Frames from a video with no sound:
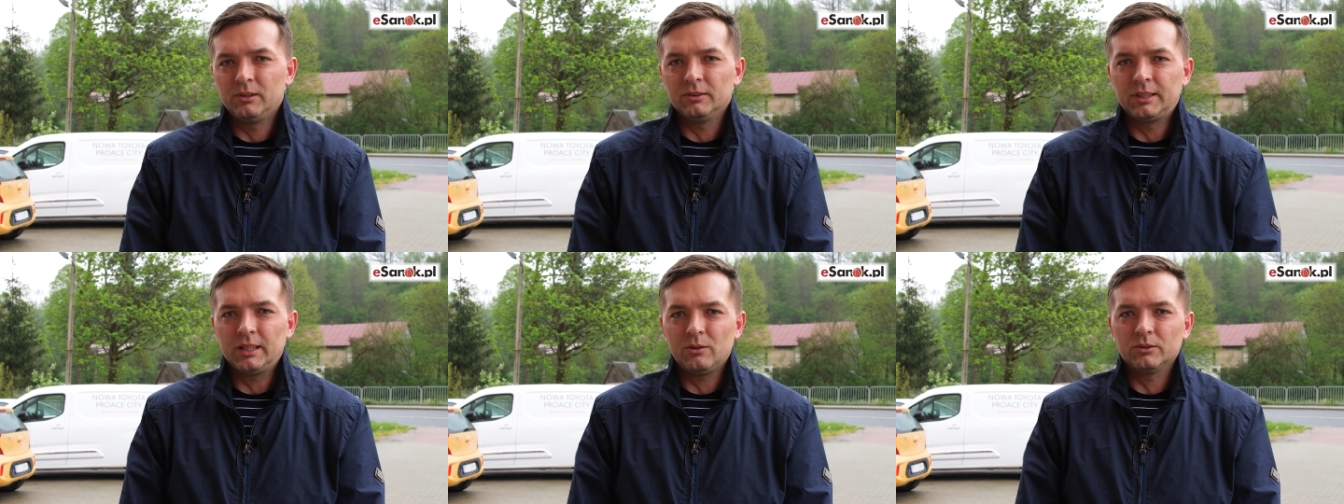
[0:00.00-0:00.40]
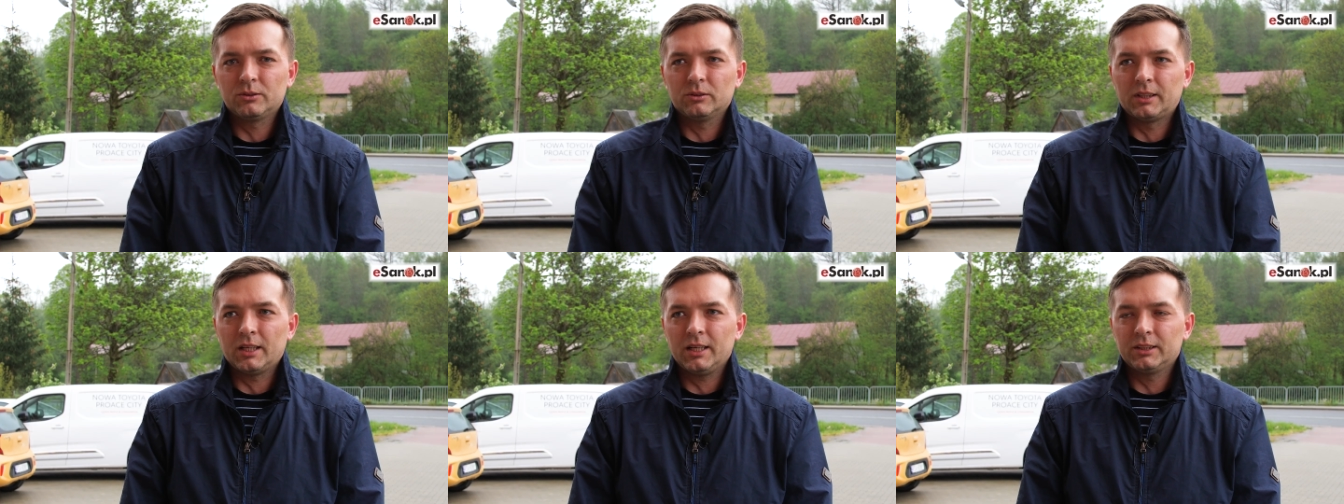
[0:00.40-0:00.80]
Wyglądało
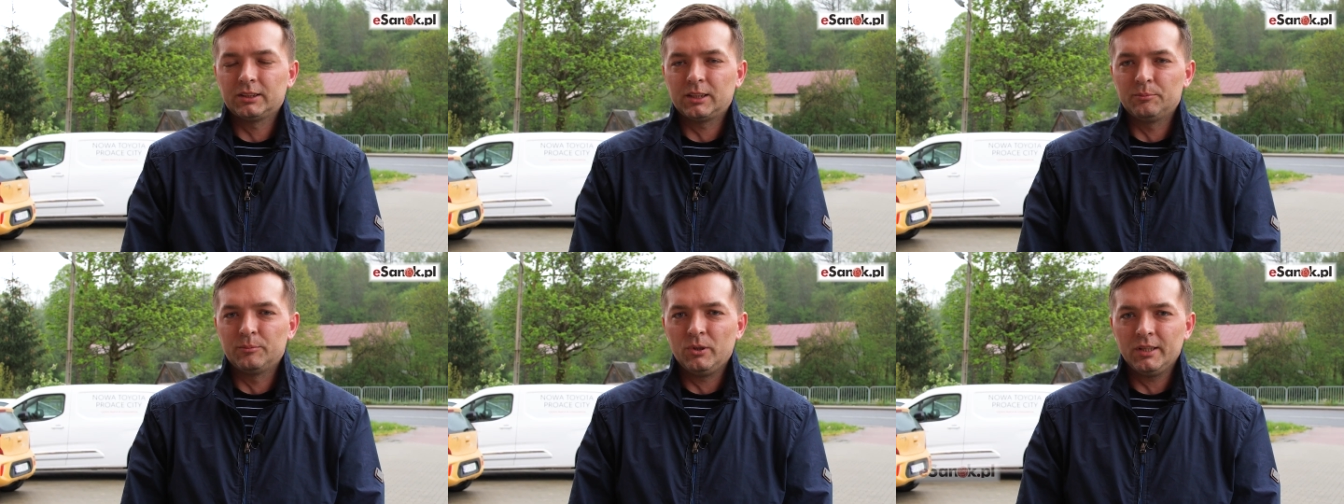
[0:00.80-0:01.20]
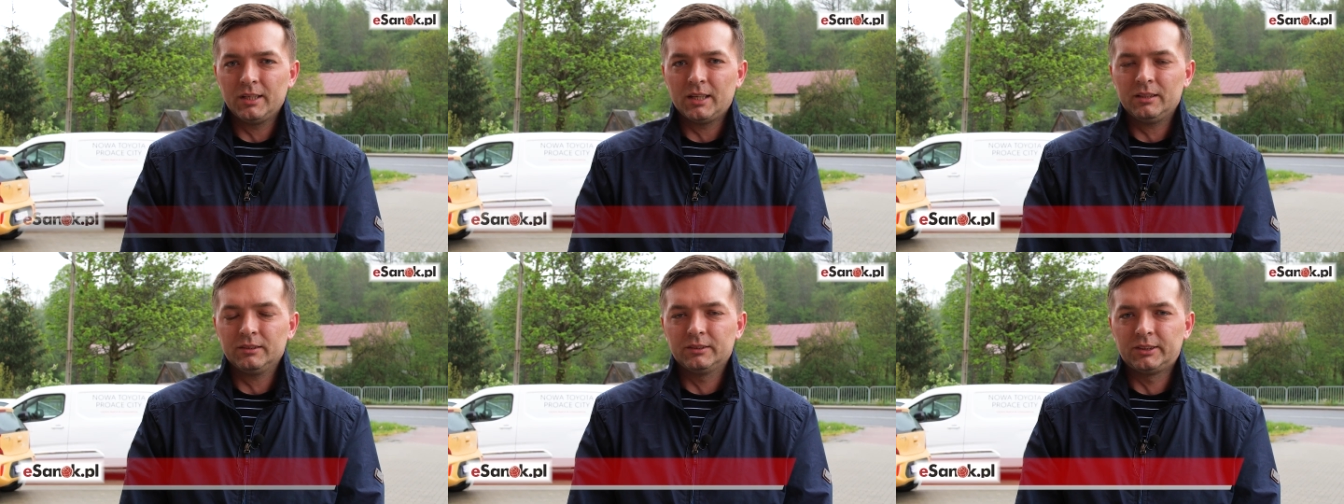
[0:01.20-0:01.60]
to tak, że
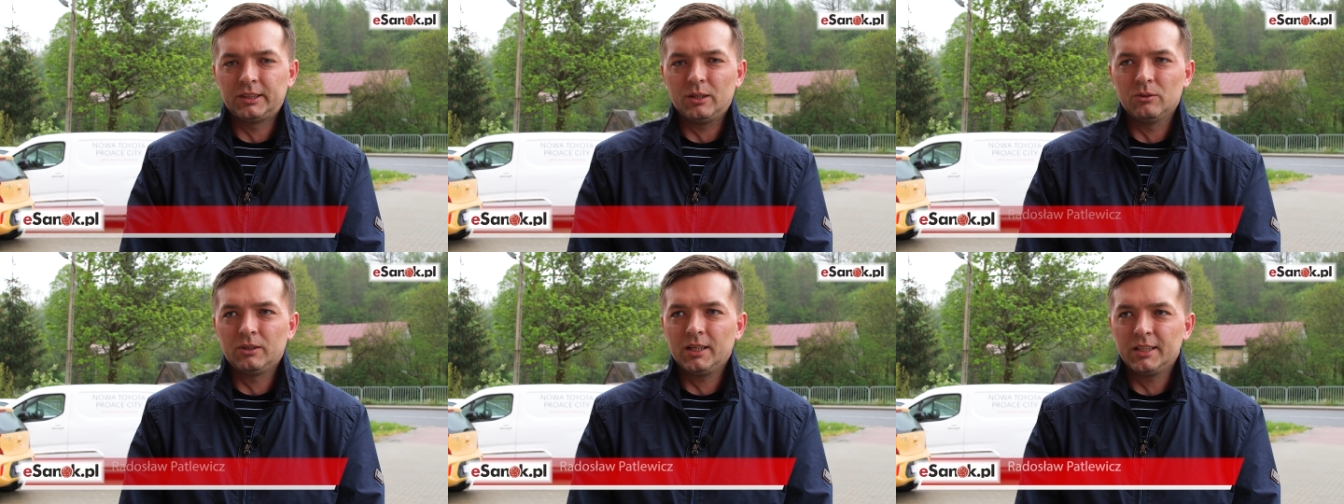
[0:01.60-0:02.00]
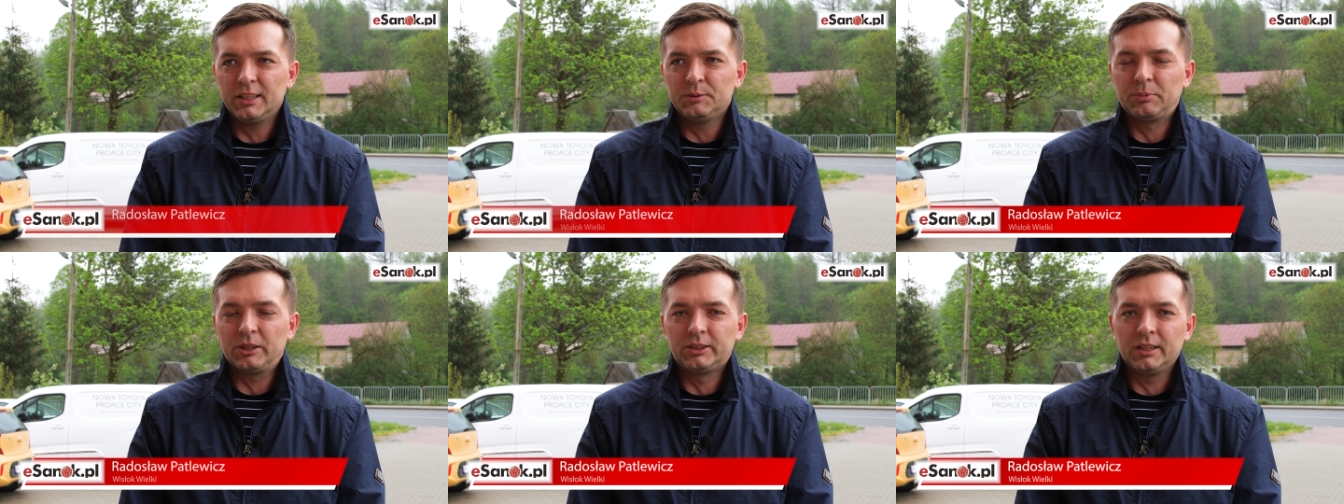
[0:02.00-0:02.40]
moja działka
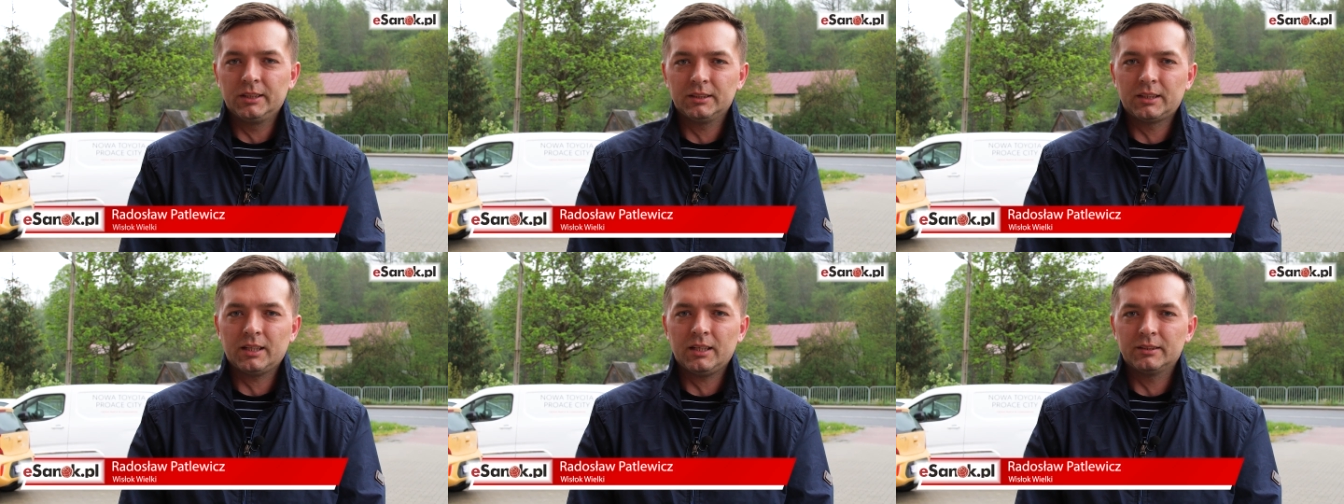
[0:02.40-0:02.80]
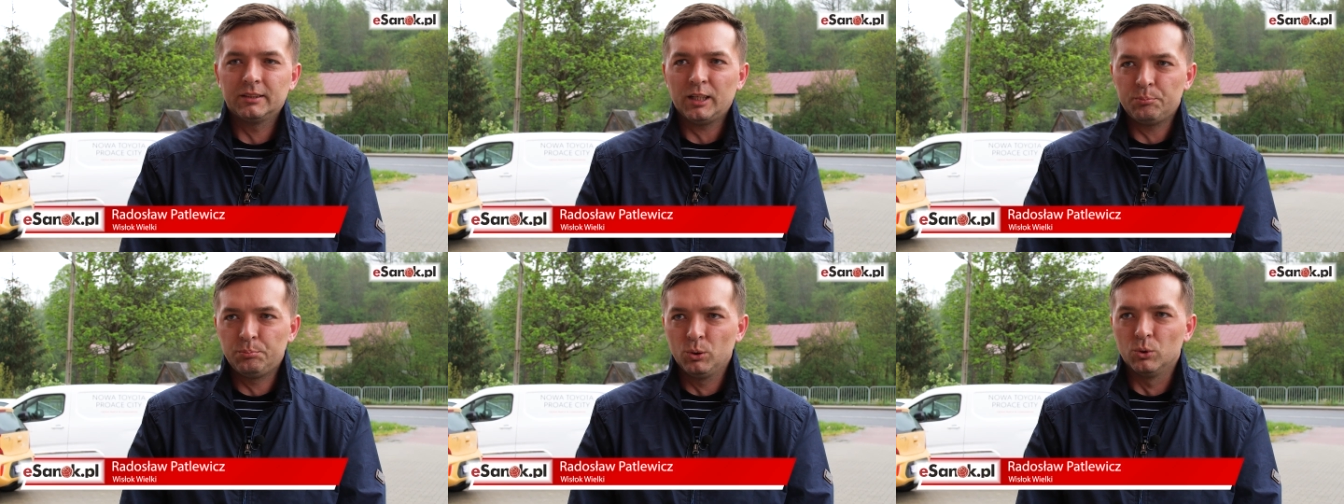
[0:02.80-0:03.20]
jest przecięta
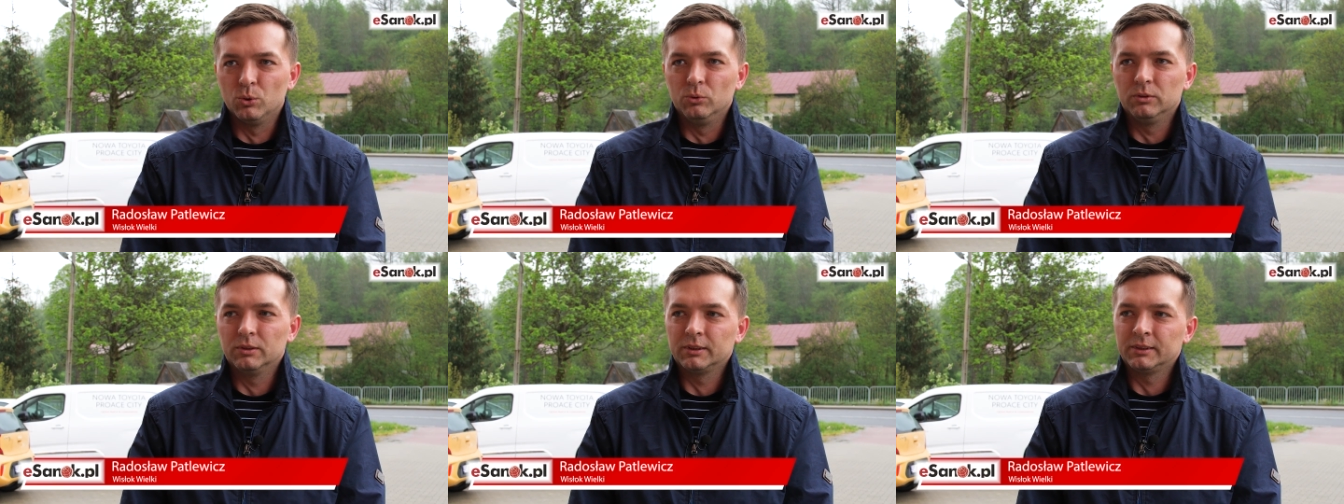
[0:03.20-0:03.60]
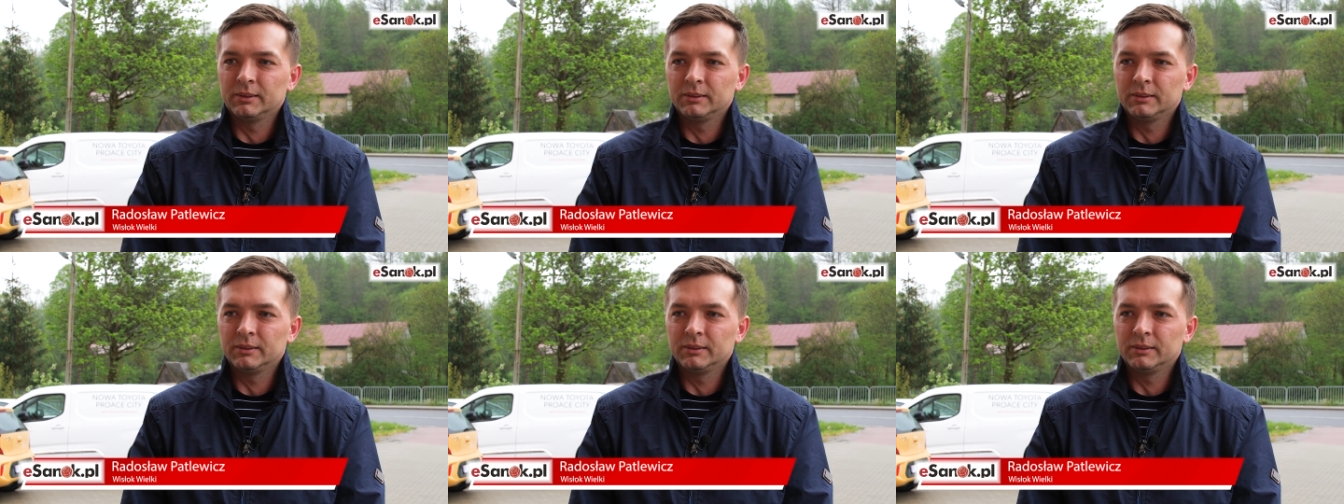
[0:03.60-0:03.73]
na pół.